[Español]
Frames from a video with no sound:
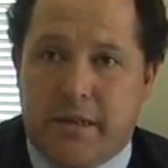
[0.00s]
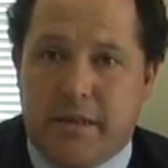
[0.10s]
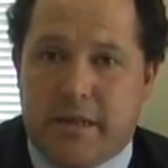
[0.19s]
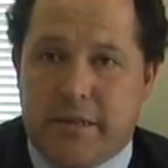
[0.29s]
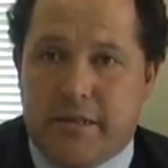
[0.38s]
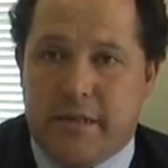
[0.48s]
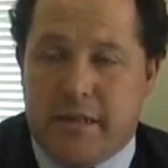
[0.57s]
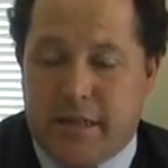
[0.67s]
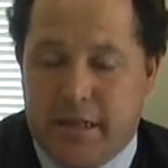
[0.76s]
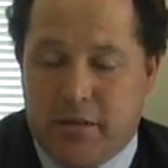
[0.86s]
están,
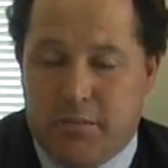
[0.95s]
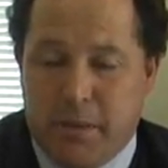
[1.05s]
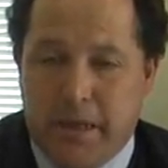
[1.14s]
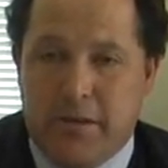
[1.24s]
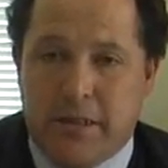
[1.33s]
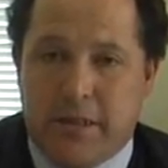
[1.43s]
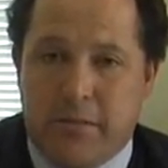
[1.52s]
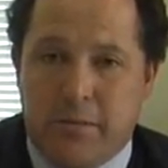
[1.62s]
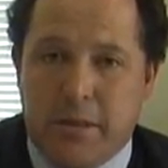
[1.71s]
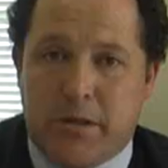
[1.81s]
están acompañados en este
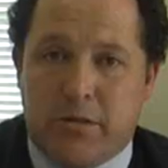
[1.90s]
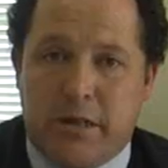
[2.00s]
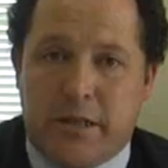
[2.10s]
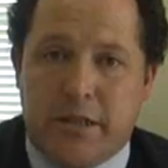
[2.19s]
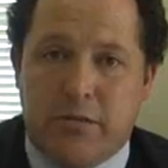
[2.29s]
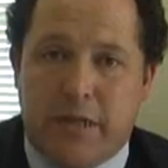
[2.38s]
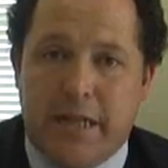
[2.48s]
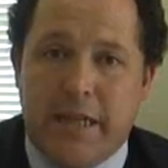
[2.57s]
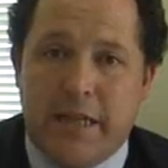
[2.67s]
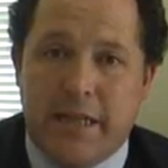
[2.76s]
momento en el
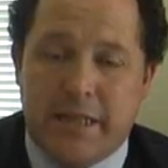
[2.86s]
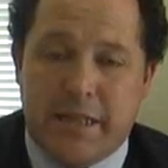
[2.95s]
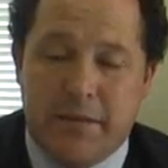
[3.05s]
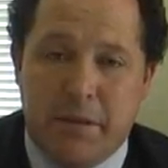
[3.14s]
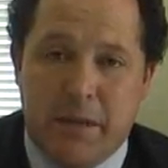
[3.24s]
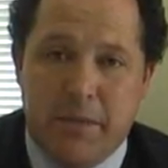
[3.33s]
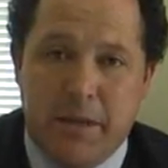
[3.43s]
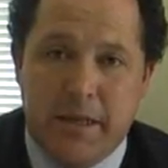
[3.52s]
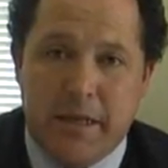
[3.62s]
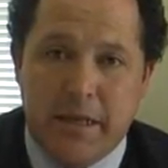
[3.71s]
Tribunal de Letras de
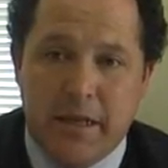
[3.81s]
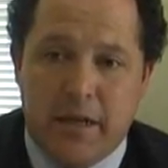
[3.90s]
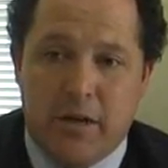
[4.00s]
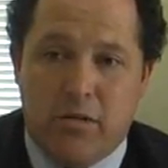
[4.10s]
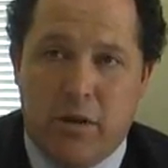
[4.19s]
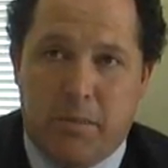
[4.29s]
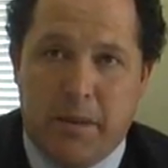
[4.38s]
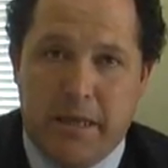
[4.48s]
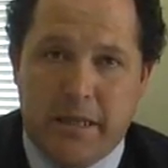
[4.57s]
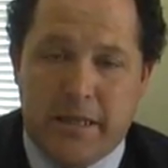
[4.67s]
Melipilla los
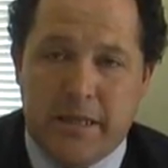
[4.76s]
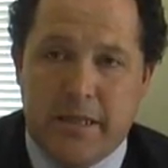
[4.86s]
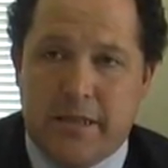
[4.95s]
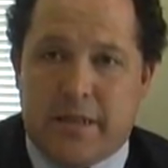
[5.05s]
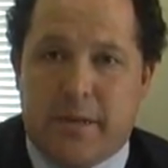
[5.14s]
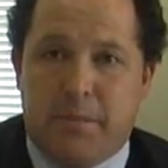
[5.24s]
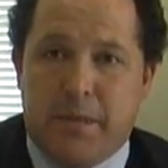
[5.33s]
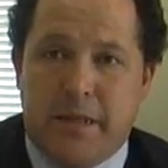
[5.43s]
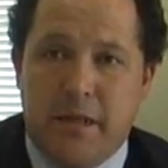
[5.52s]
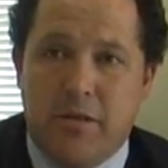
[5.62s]
expedientes
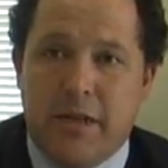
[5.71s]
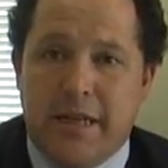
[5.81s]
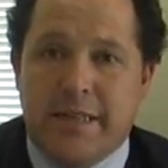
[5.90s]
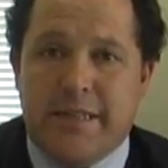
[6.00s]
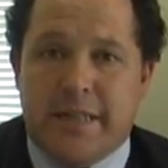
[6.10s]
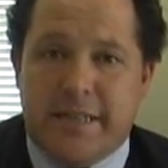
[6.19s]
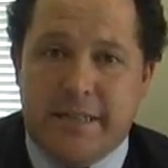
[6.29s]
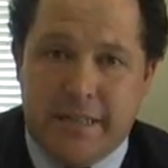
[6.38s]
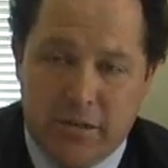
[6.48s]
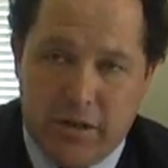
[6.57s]
respectivos. Ya se
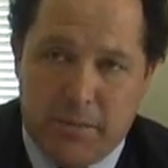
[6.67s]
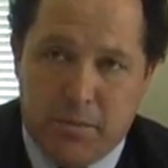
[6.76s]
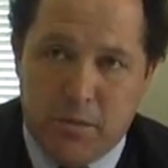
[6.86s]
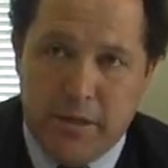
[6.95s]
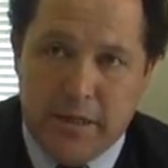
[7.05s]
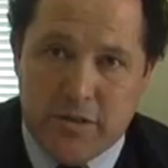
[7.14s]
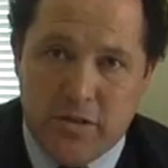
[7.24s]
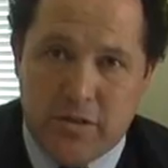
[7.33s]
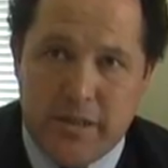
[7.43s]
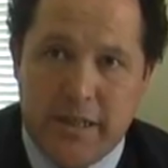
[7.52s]
hicieron las
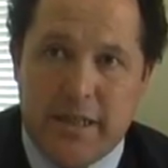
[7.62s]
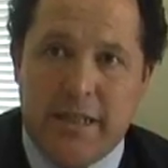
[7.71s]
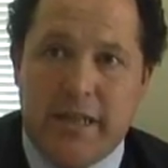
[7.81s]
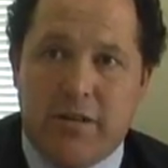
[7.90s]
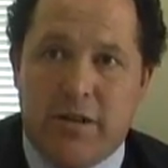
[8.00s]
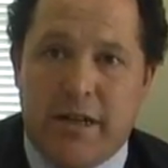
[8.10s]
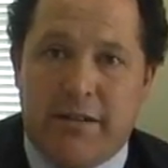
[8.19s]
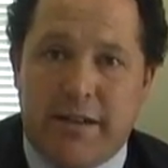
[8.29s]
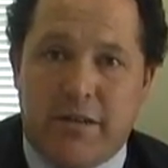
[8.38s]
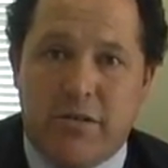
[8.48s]
publicaciones en el diario El
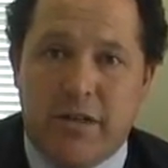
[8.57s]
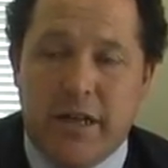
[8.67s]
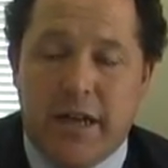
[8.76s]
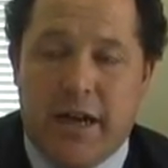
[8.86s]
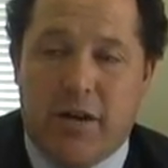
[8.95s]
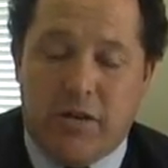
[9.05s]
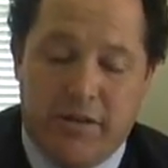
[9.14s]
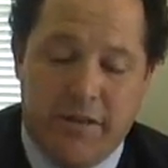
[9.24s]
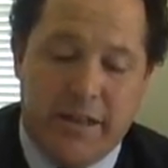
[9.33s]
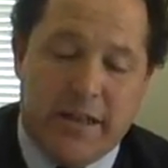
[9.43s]
Labrador, ahora
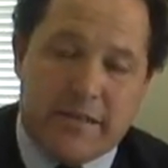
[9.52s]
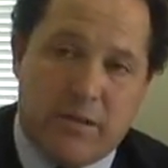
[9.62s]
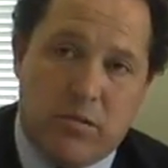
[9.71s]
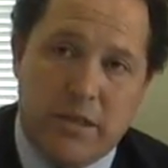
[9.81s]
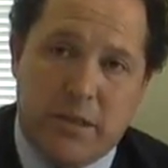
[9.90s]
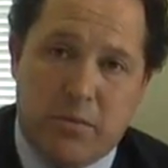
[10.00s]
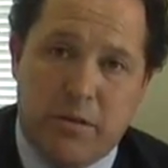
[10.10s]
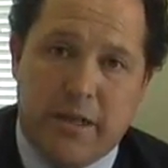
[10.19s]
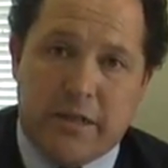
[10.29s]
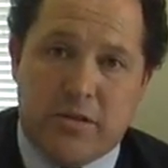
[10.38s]
viene la segunda
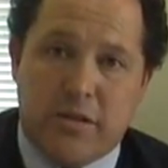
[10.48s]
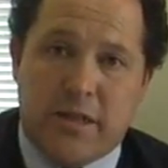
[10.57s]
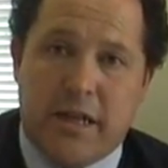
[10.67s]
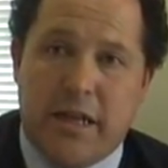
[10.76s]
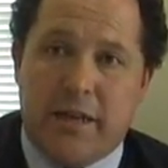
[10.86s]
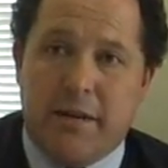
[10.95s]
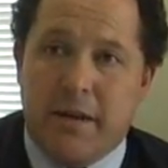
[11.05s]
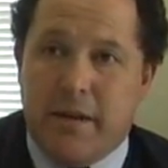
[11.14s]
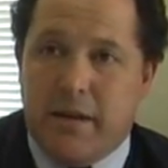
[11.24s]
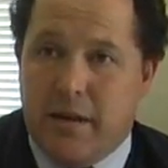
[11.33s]
publicación que es la,
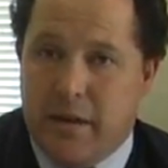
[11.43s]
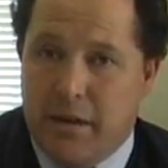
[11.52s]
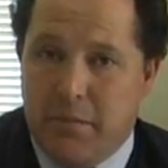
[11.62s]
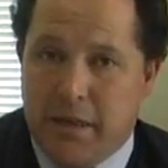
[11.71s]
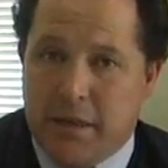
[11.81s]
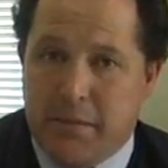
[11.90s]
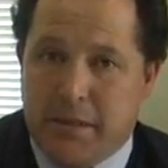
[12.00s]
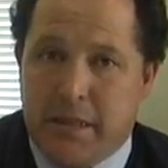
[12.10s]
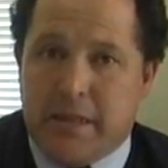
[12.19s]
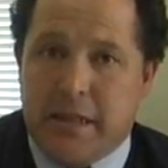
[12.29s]
la
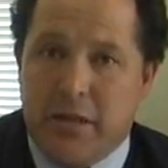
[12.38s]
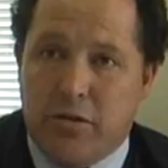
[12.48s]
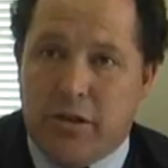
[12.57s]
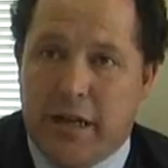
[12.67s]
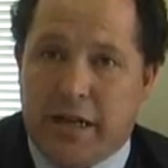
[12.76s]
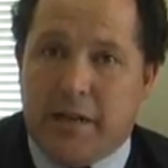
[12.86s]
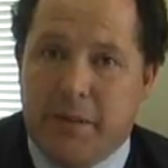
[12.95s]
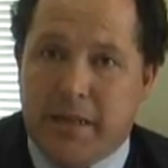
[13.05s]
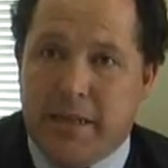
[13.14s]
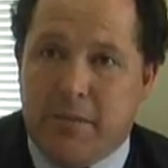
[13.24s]
inmediatamente anterior al
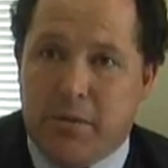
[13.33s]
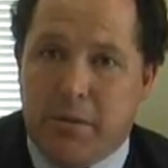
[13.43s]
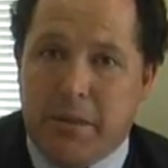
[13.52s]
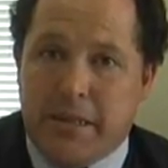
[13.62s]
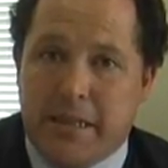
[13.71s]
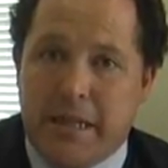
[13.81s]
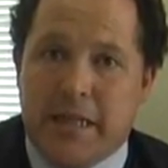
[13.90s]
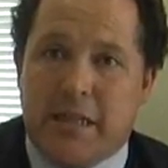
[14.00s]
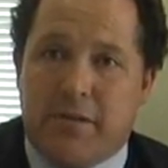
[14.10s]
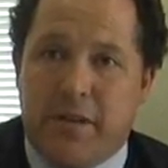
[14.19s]
remate propiamente tal
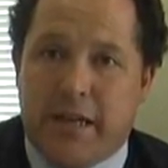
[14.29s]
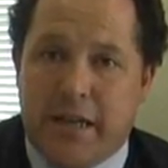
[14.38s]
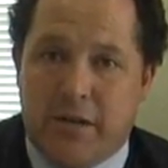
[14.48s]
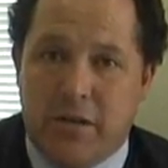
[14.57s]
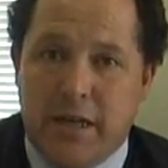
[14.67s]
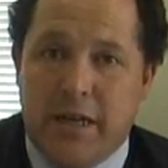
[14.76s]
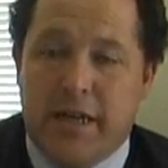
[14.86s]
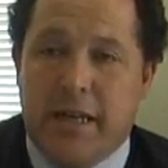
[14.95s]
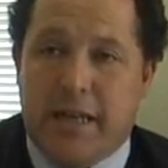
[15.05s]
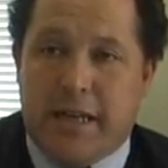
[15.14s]
que está fijado.
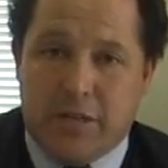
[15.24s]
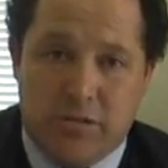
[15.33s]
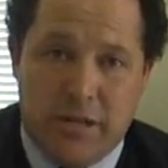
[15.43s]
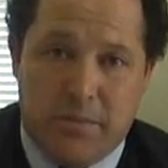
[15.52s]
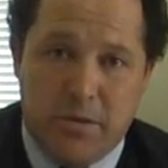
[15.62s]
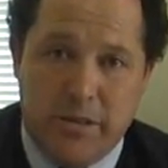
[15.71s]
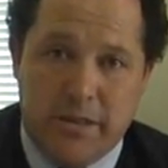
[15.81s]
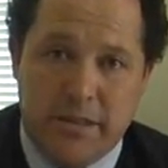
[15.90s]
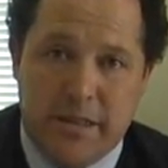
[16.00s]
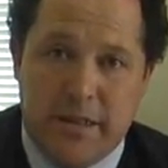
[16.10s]
En el caso de la provincia
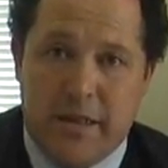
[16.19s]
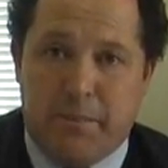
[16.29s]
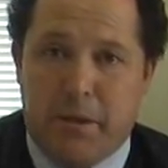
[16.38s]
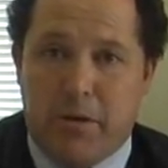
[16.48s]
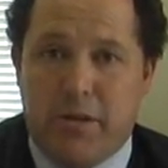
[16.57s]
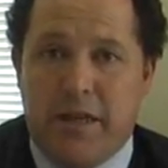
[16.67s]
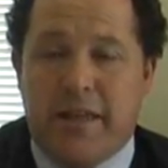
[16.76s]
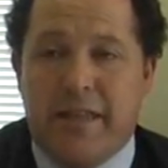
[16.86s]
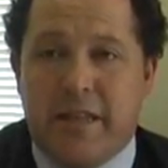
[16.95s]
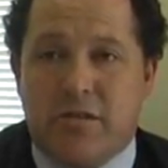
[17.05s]
para los
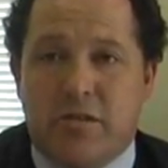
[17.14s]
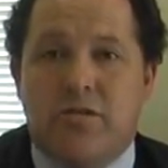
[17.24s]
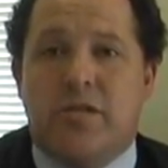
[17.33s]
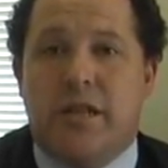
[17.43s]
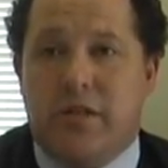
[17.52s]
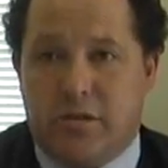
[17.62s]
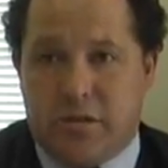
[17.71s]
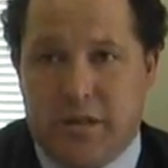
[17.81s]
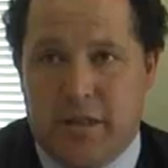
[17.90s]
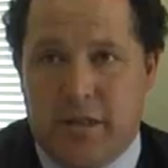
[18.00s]
días 10, 11 y
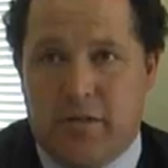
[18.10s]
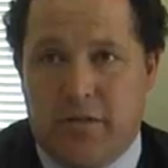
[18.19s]
12 de